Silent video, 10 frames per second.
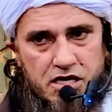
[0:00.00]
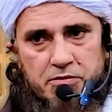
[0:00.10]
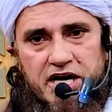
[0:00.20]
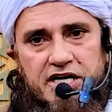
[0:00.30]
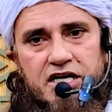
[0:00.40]

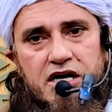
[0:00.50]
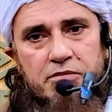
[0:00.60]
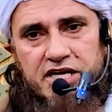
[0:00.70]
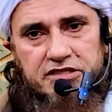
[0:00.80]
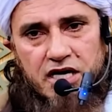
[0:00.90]
हमारे लिए
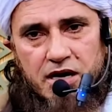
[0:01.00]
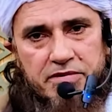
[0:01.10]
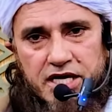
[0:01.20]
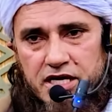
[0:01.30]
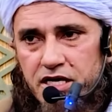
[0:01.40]
काबिल
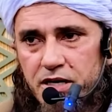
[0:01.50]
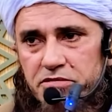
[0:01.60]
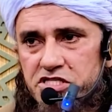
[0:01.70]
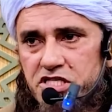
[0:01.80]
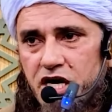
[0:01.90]
एहतराम है
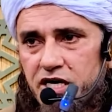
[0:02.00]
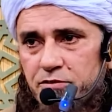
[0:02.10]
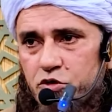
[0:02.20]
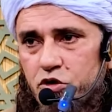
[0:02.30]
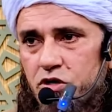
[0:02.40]
हम किसी
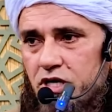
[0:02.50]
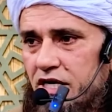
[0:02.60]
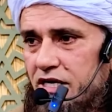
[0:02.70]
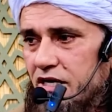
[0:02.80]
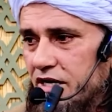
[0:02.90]
आलिम को
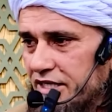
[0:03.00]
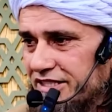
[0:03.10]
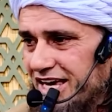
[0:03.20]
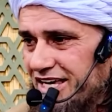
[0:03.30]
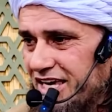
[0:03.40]

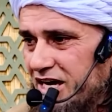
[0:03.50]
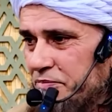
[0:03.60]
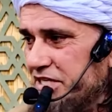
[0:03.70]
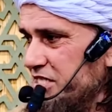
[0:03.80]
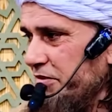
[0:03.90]
गलत कह के
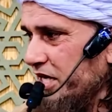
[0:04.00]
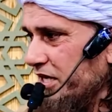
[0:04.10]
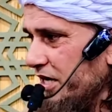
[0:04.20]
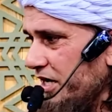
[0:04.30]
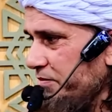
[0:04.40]
अपनी
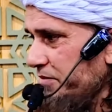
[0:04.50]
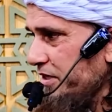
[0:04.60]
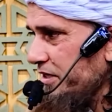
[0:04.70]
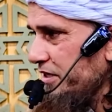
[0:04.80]
ज़बान ख़राब